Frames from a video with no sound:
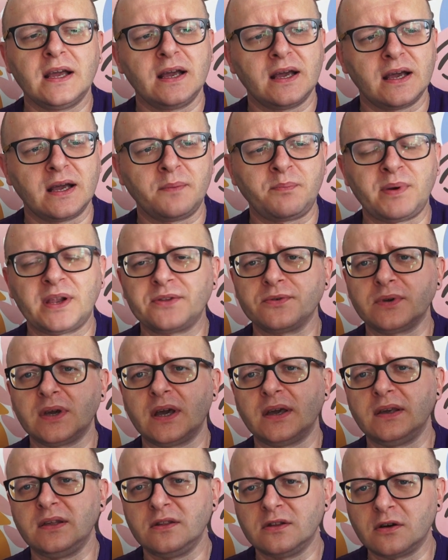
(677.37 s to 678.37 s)
e,
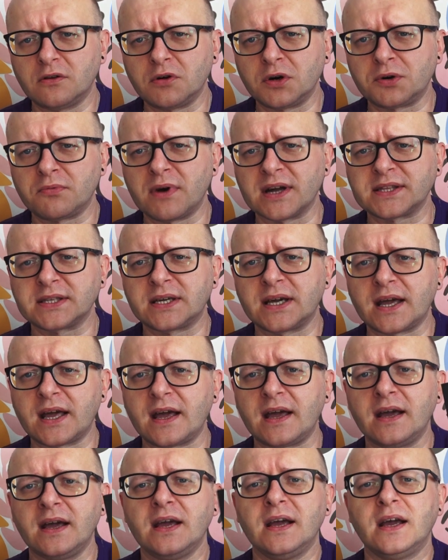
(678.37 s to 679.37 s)
planuję inną
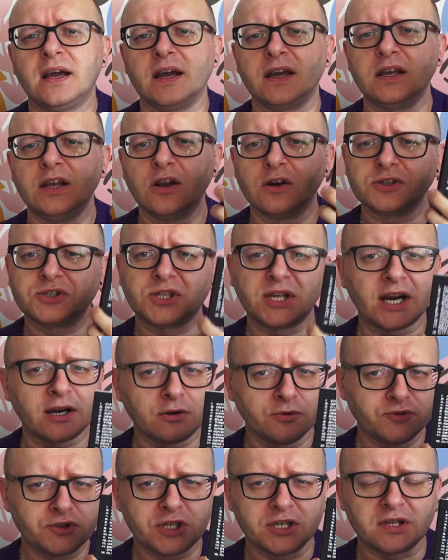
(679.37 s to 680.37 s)
okładkę, ilość
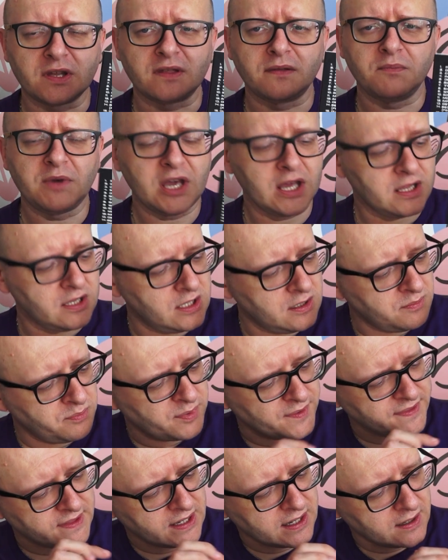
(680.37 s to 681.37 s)
traków się nie zmieni,
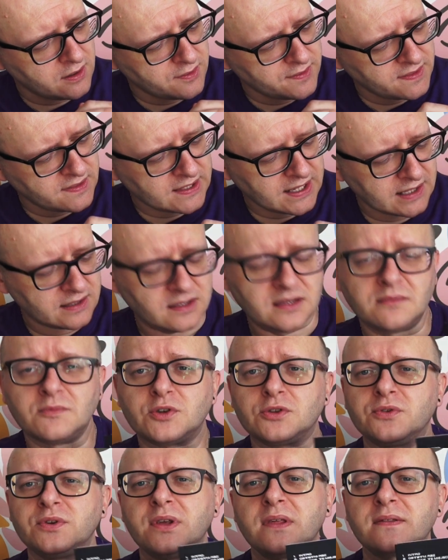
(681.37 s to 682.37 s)
poza ostatnim,
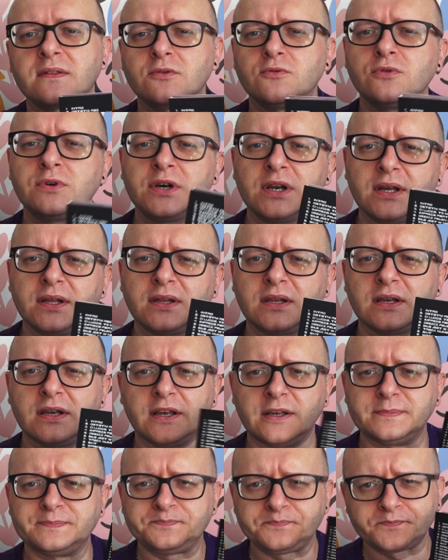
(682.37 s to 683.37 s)
który jest
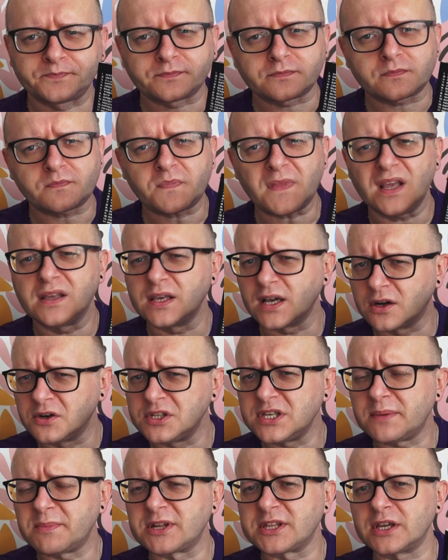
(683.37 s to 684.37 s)
ukryty, jego
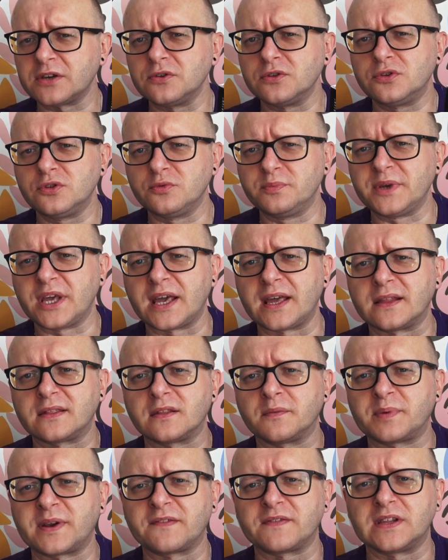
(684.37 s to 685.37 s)
nie ma na YouTubie,
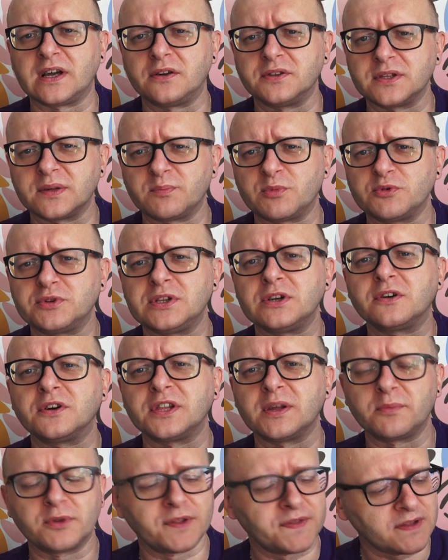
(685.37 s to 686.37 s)
co prawda, on był tylko
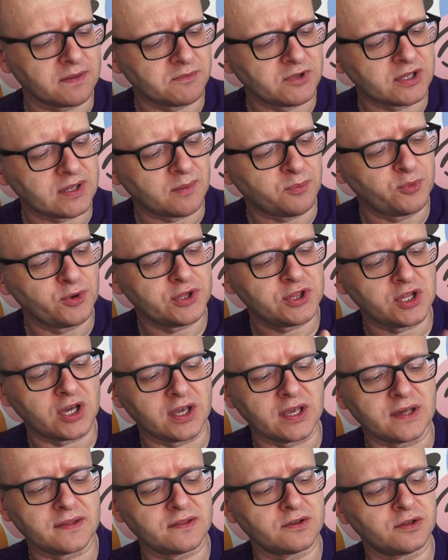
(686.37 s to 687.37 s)
na, dostępny na
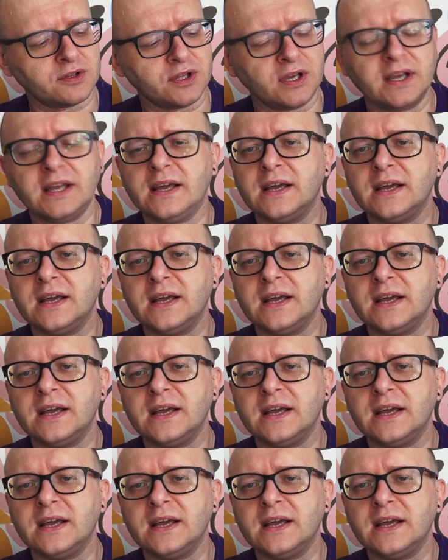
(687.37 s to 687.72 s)
płycie, jest on